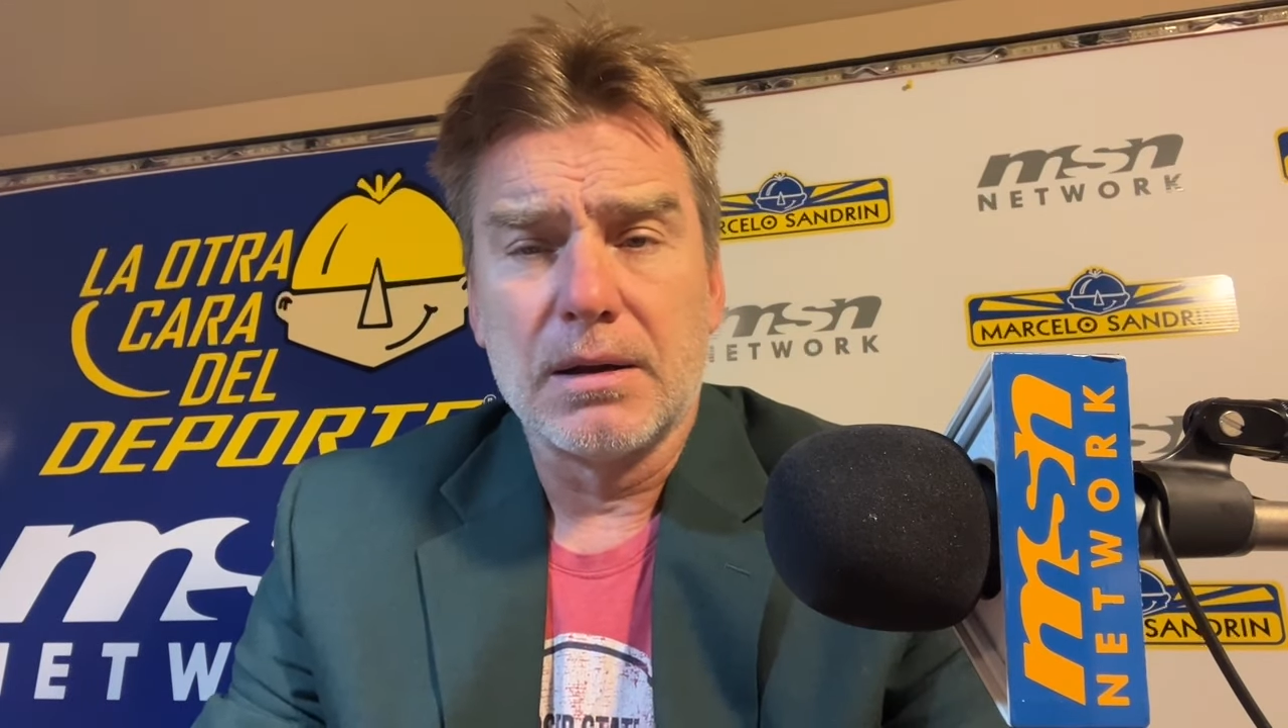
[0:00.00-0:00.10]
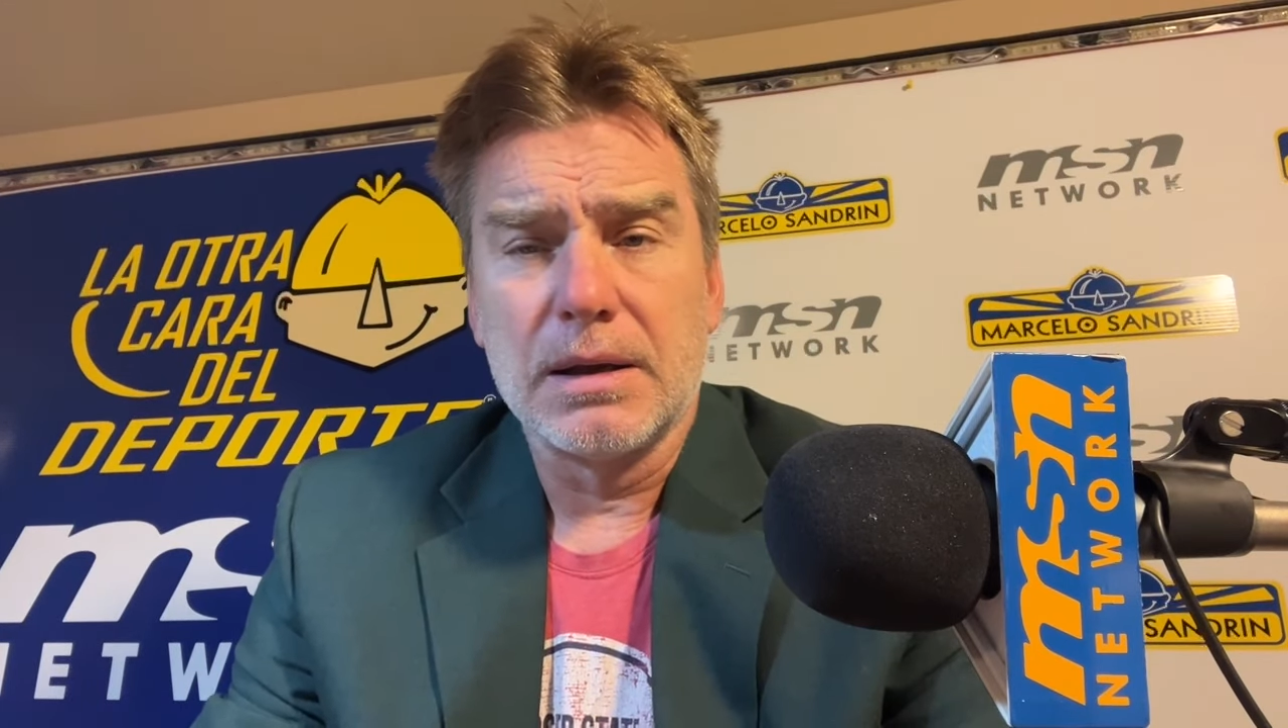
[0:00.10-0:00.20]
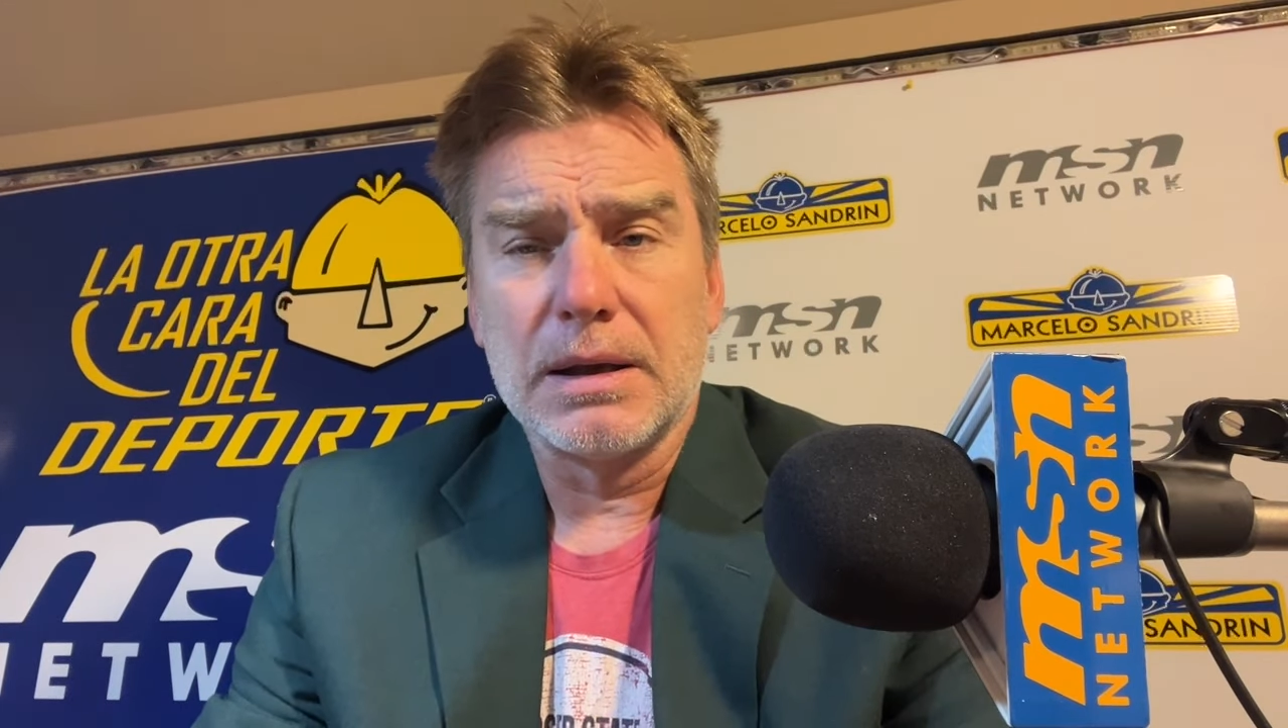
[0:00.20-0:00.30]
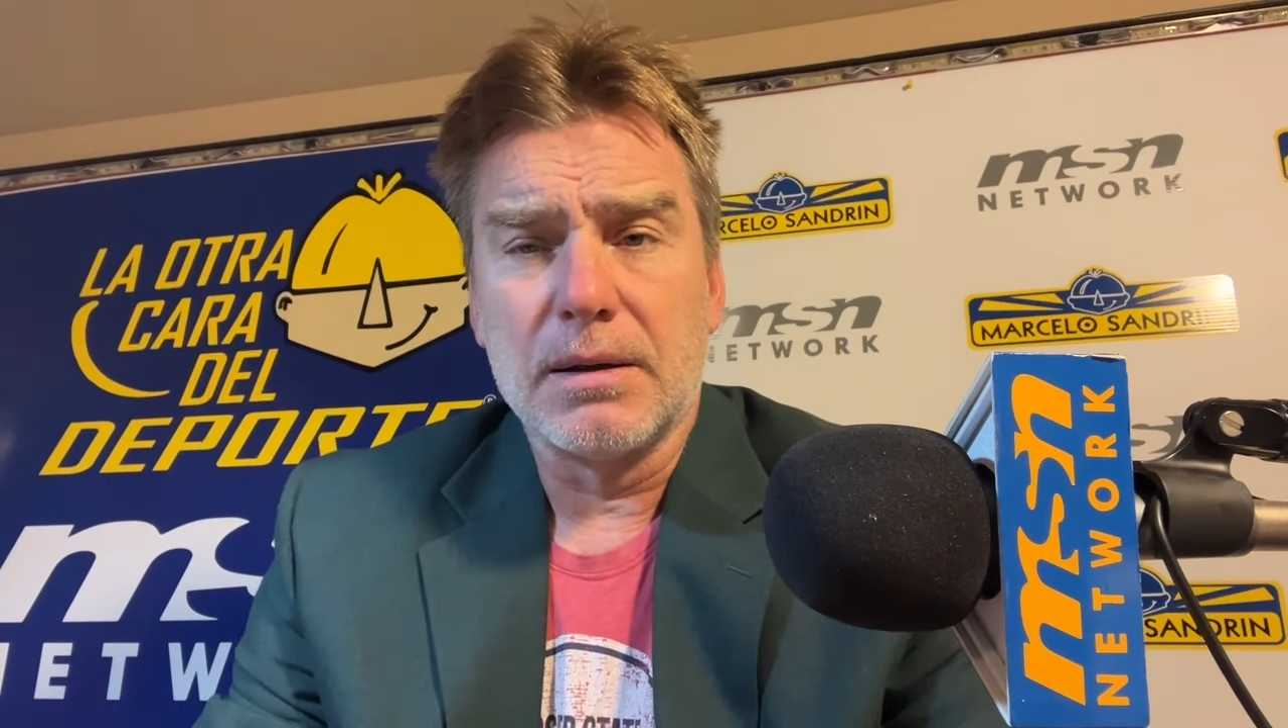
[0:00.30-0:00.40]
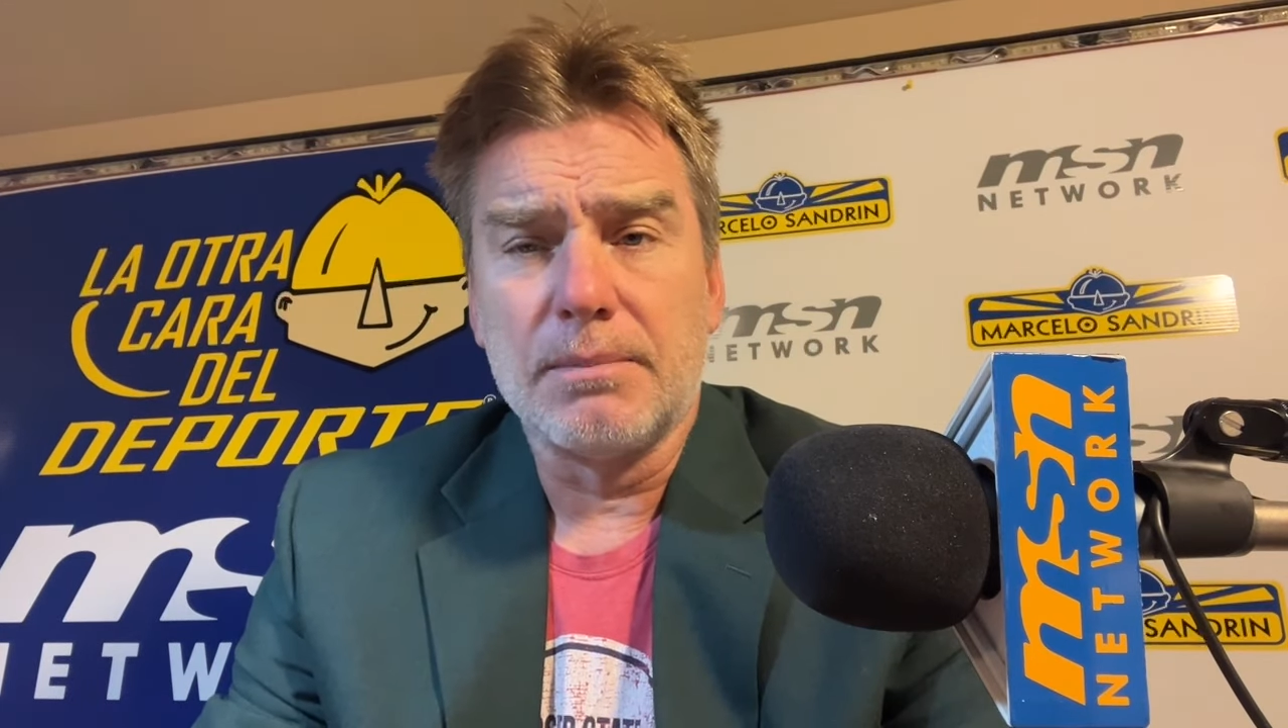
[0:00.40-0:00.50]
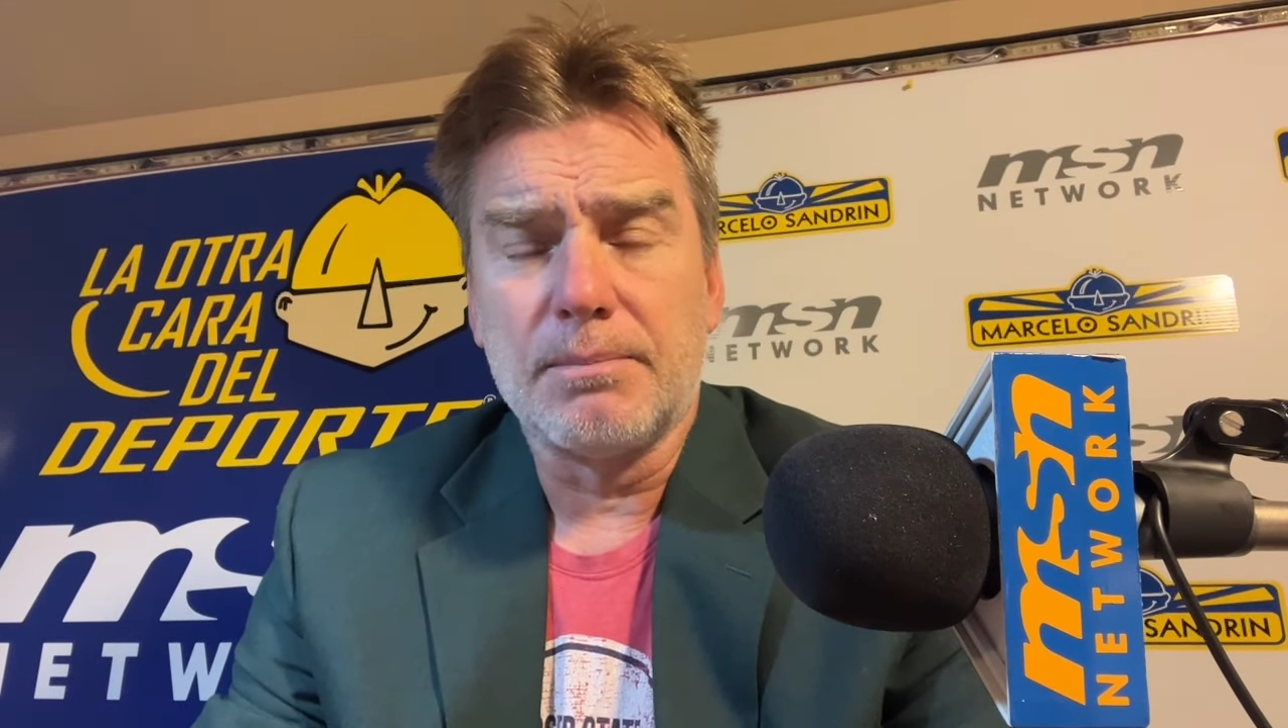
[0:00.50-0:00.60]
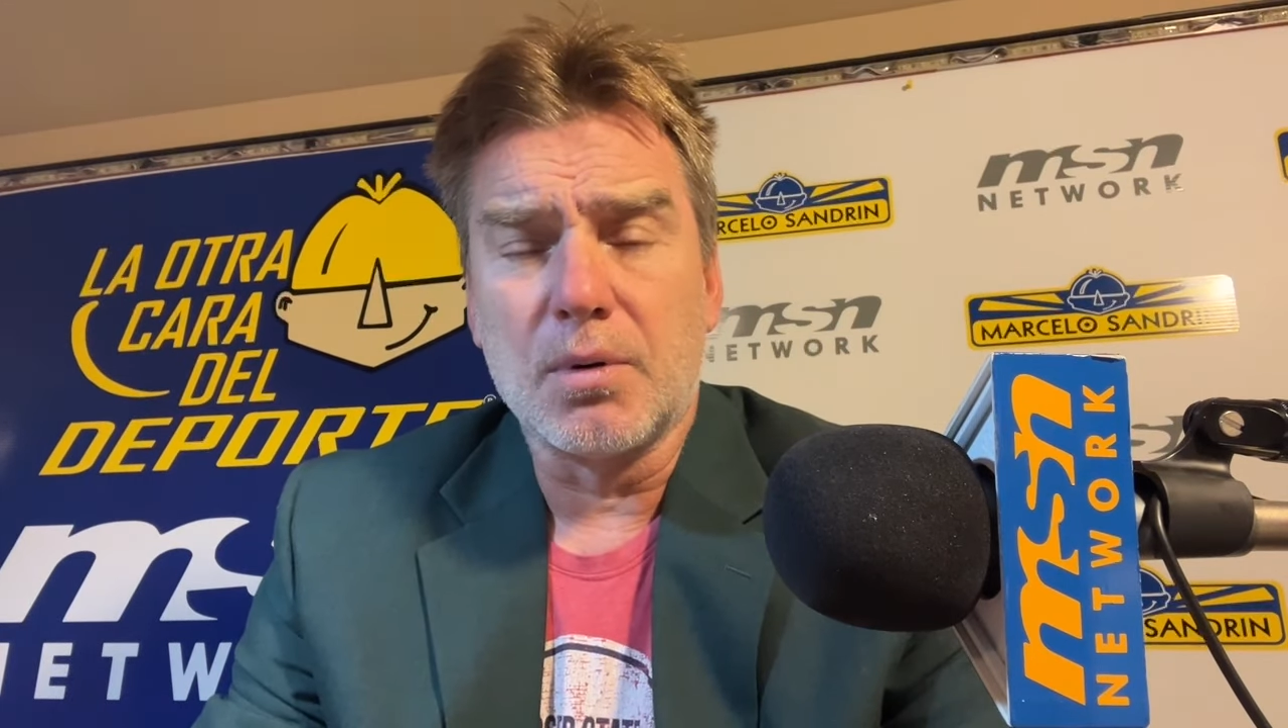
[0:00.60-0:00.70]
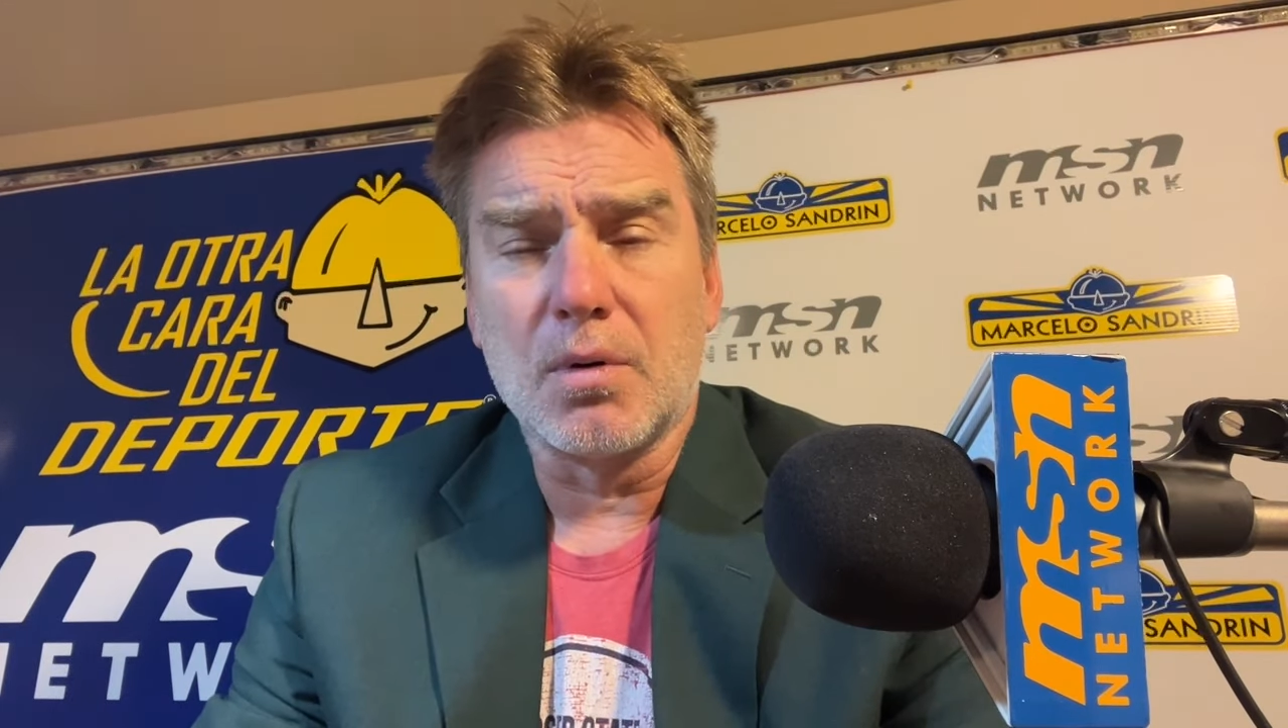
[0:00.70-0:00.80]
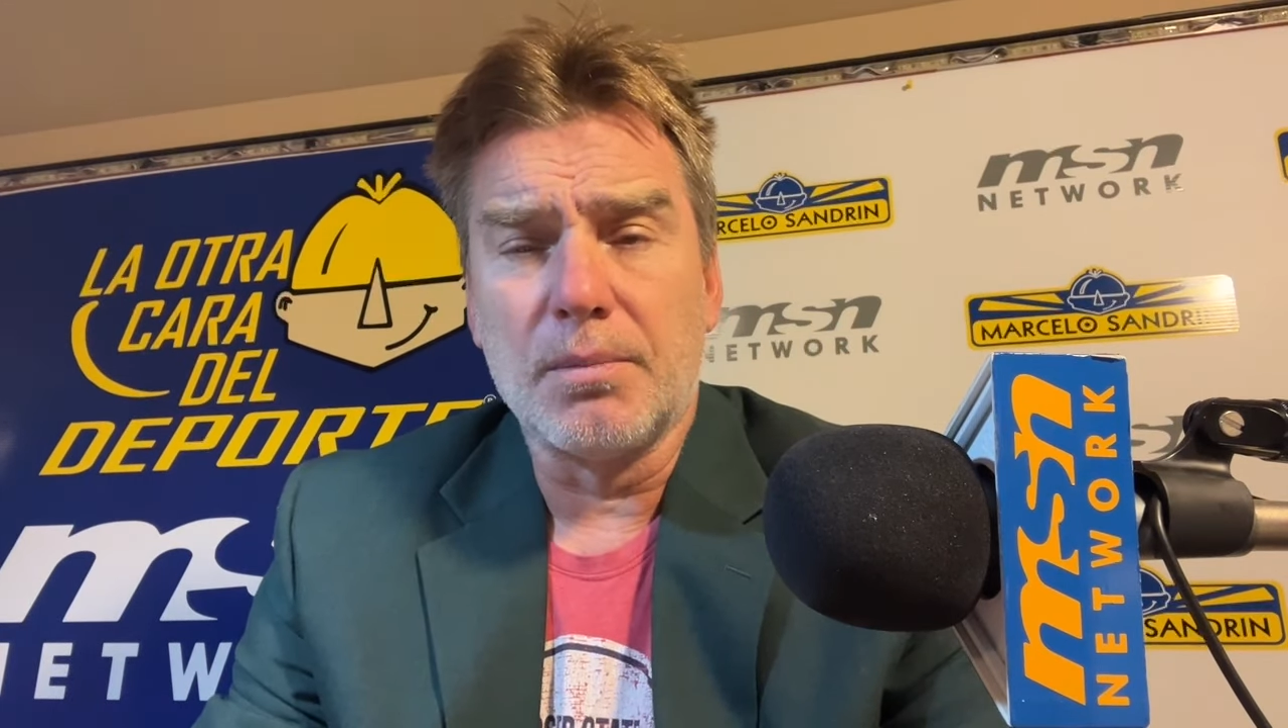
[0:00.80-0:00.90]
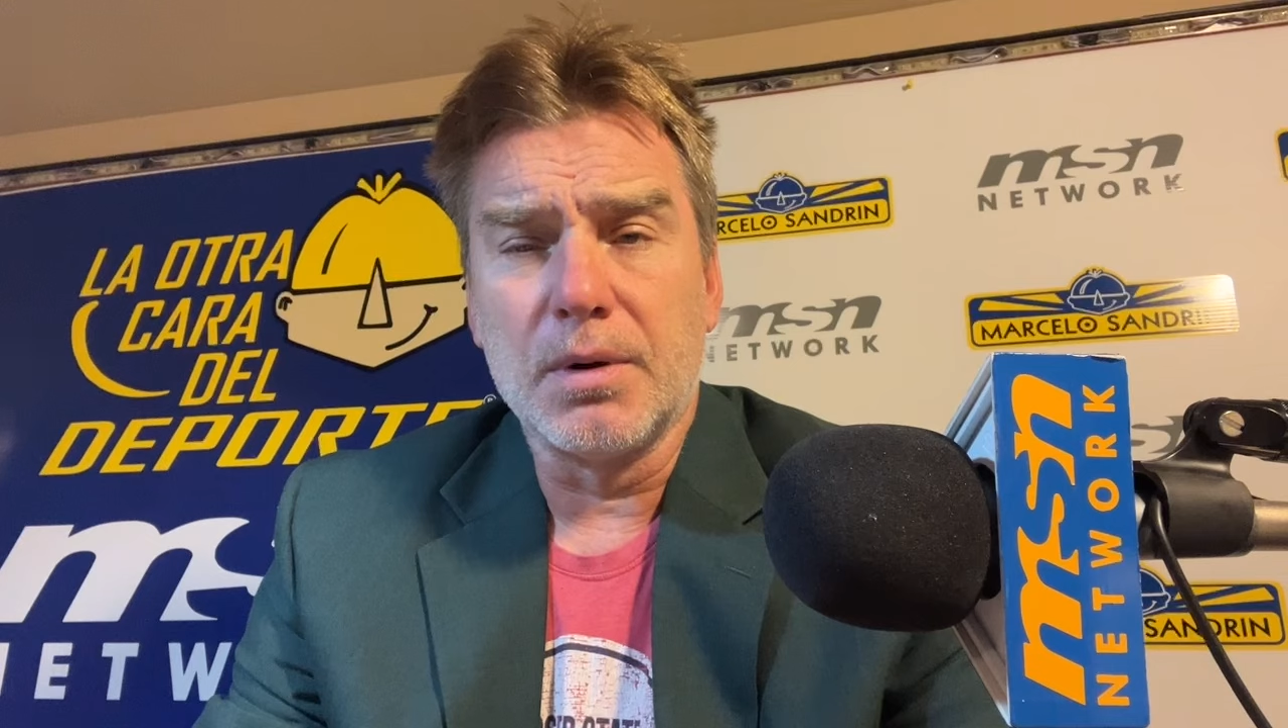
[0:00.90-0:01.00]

eh, pocos